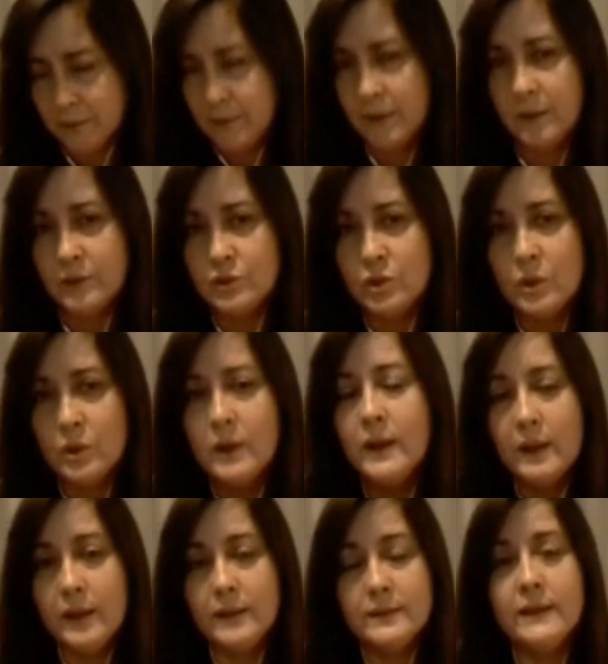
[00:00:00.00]
De hecho,
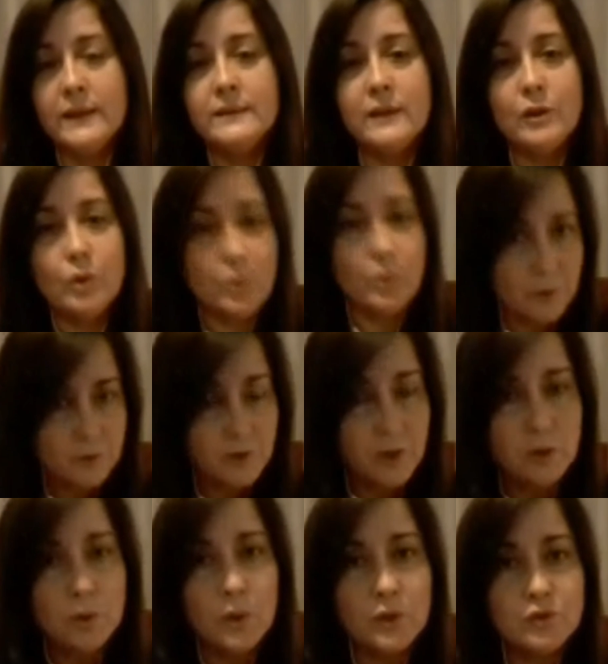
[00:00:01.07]
el
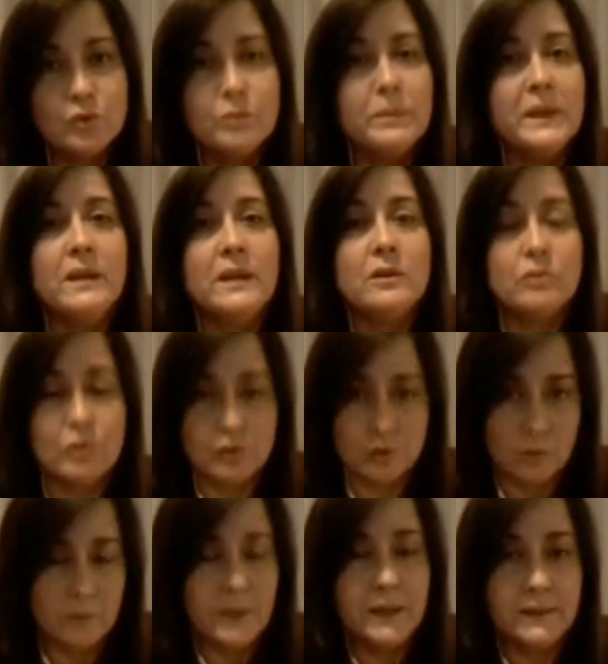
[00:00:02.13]
32% de sus ministros
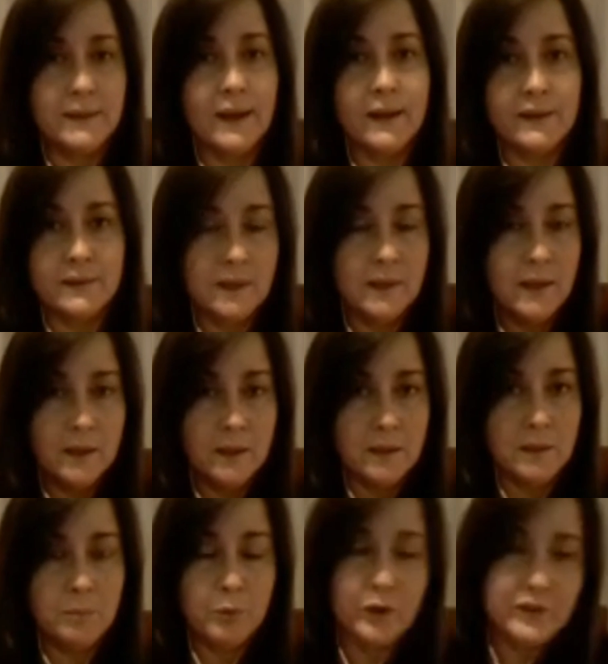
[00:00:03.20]
son militares
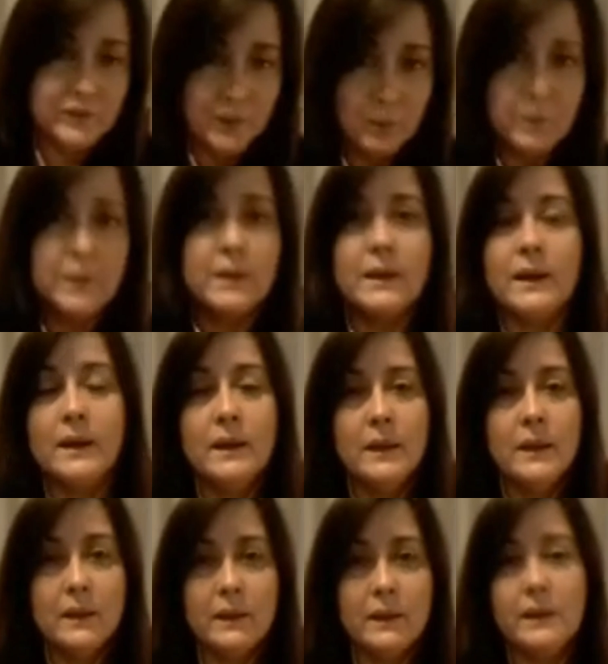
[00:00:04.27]
y por esa vía
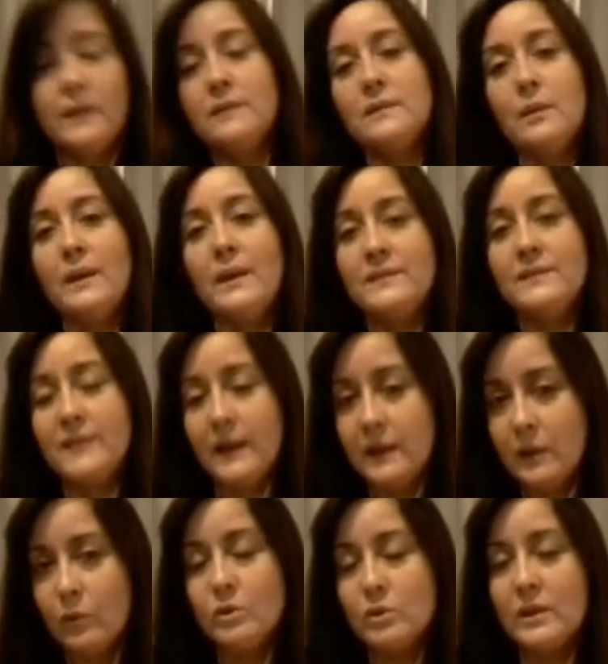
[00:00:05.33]
establece
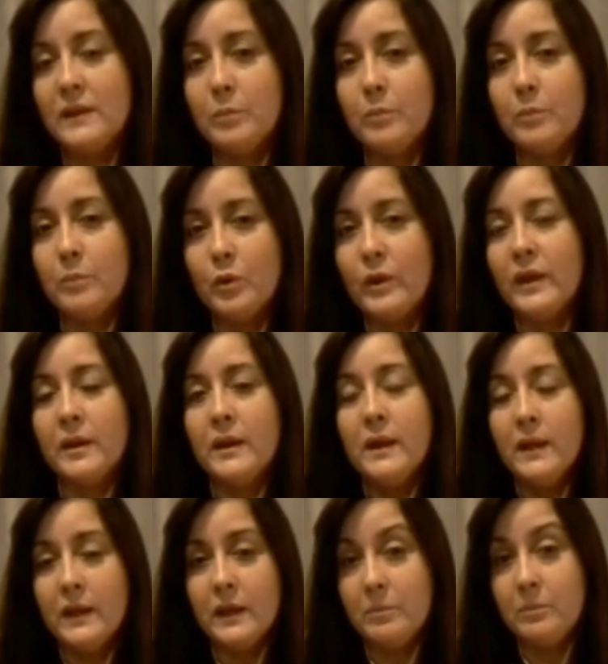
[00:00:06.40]
alícuotas de poder
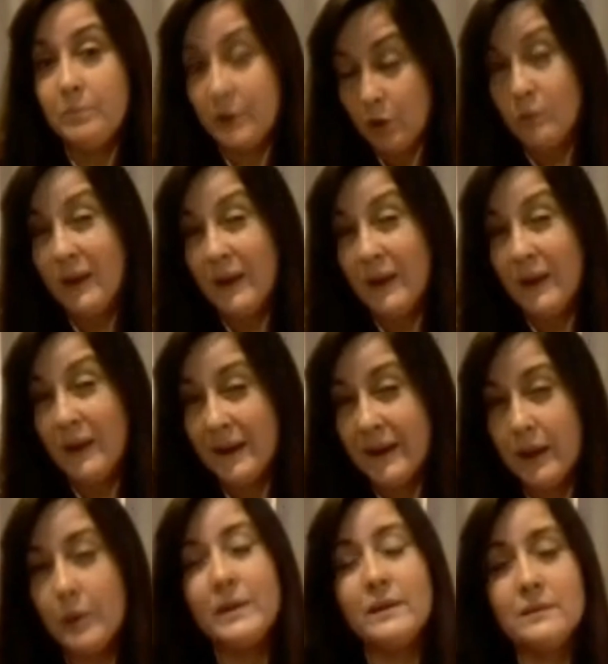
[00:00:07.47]
eh, pero lo más
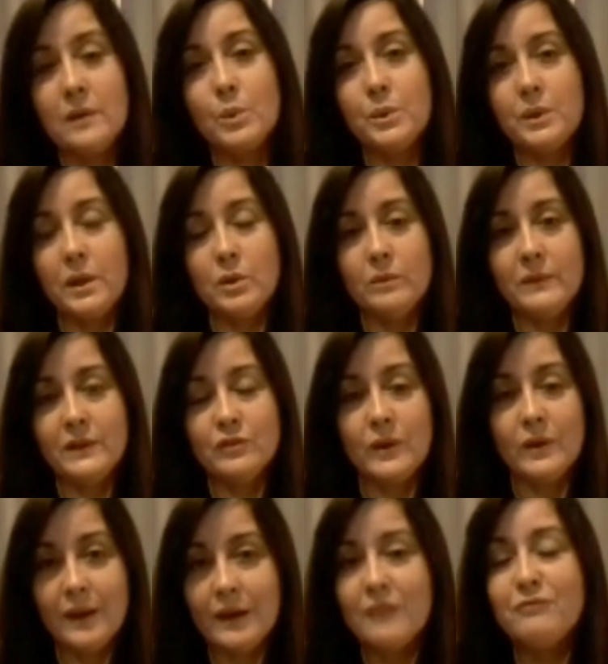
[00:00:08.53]
grave que está ocurriendo en
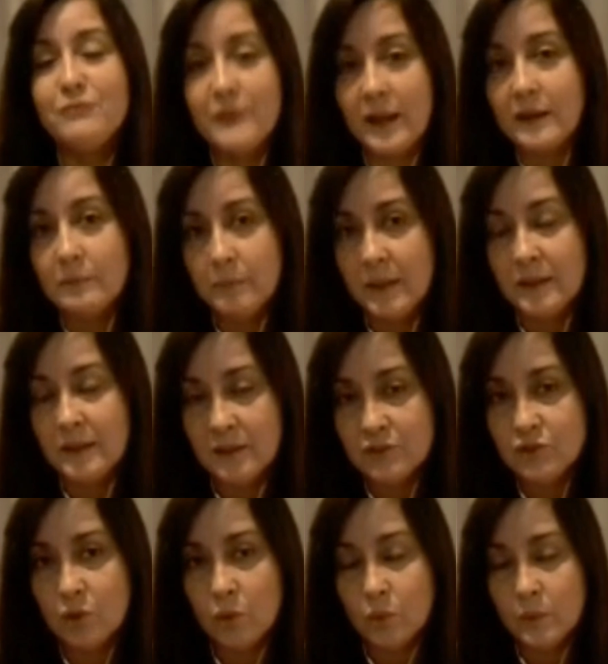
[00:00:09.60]
Venezuela es la
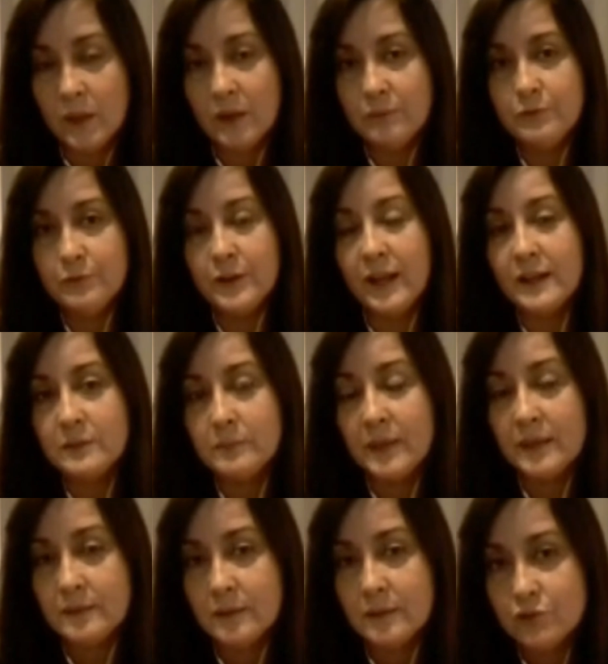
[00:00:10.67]
fragmentación, una
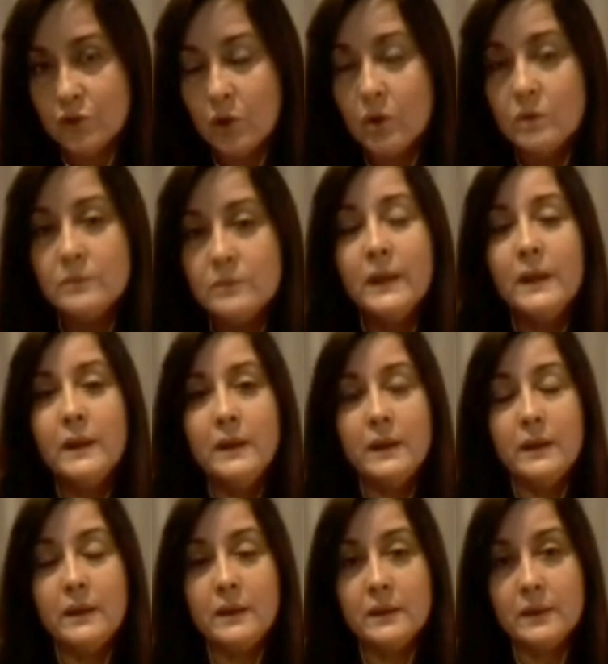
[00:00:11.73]
fragmentación
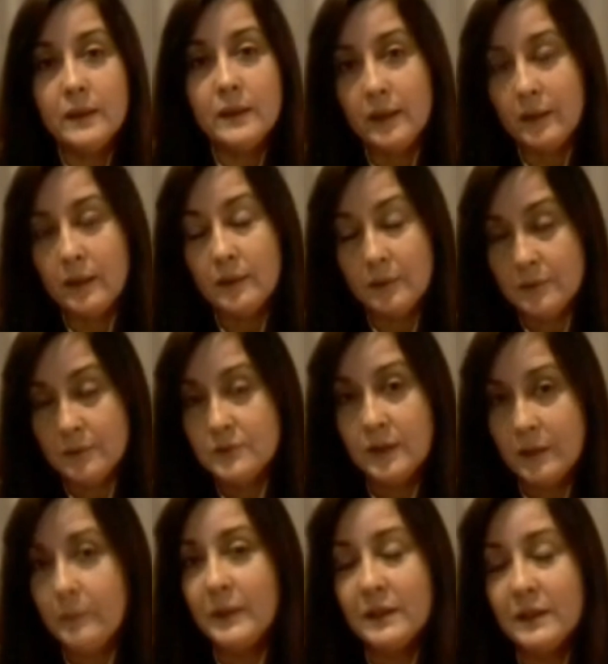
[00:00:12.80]
eh, que
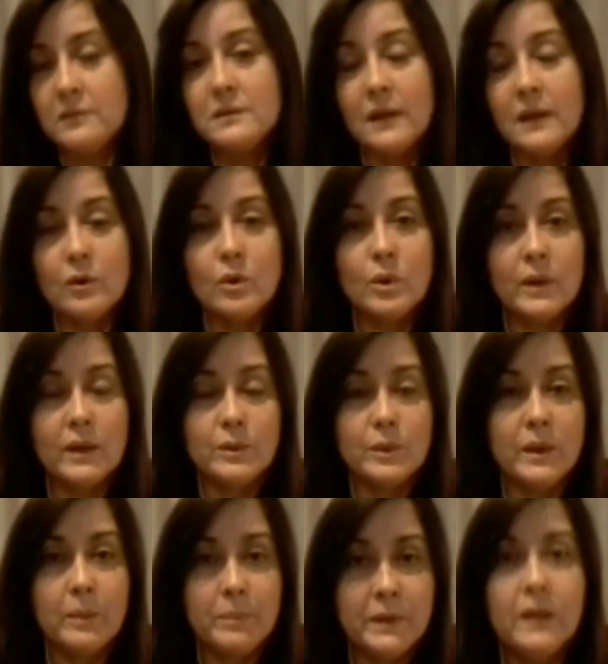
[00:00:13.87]
seriamente está colocando
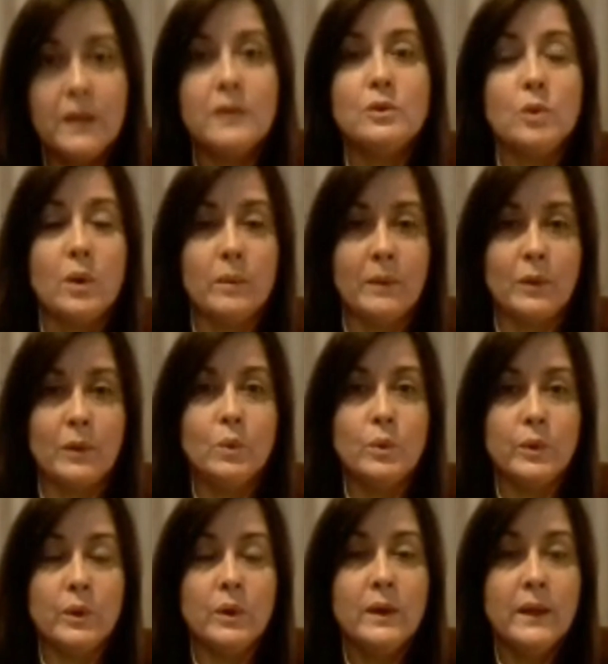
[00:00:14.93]
en aprietos a
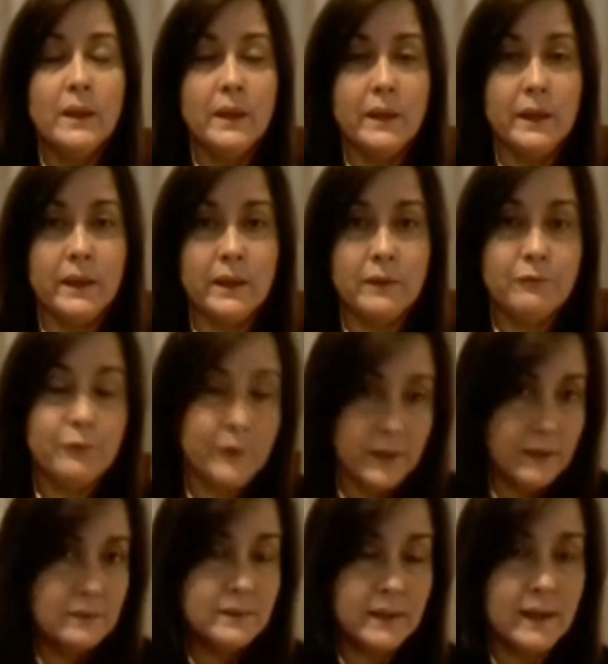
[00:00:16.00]
Maduro eh,
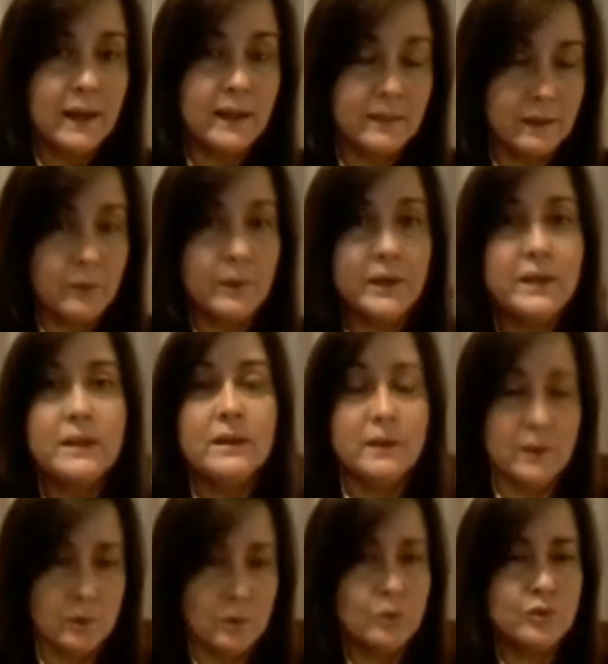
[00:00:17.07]
frente al devenir
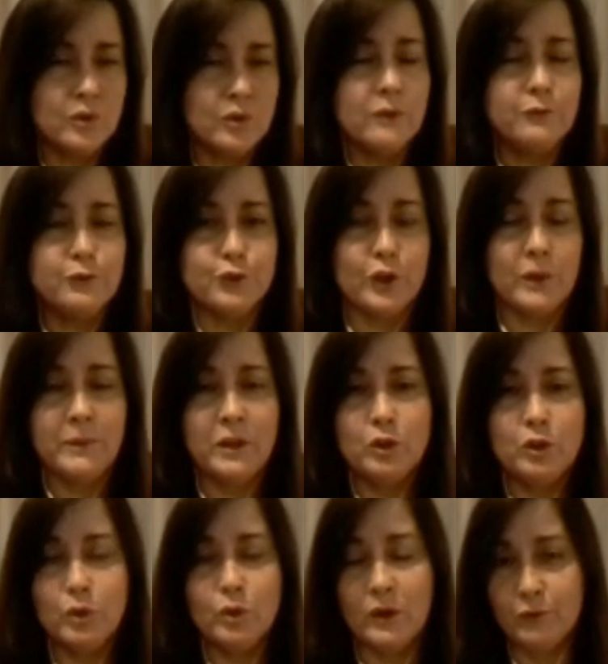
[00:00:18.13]
incluso del
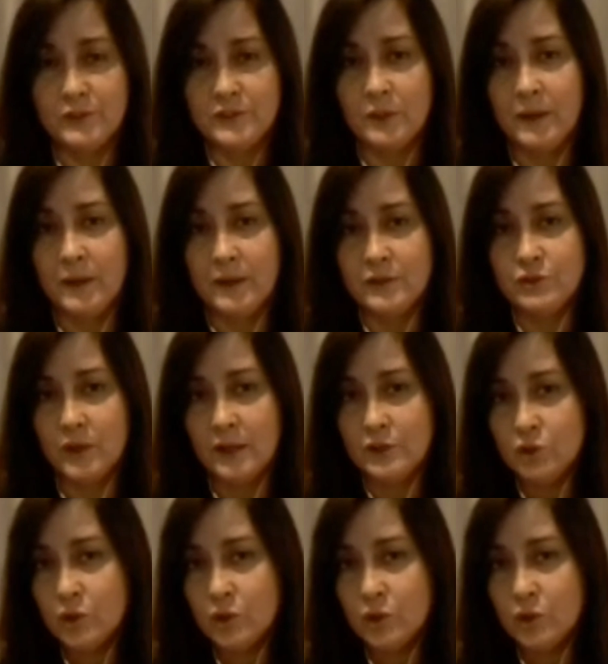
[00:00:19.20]
funcionamiento de la Fuerza Armada Nacional.